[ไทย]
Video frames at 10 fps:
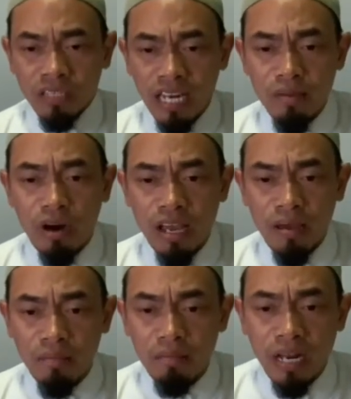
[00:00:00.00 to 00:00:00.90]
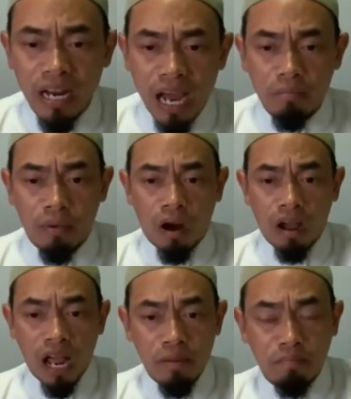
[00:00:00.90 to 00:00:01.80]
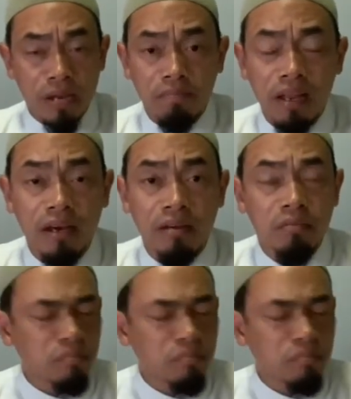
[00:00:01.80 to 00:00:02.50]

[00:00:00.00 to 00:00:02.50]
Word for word: ท่านอิบราฮิมบินอาดามบอก ให้ปิดไปเลย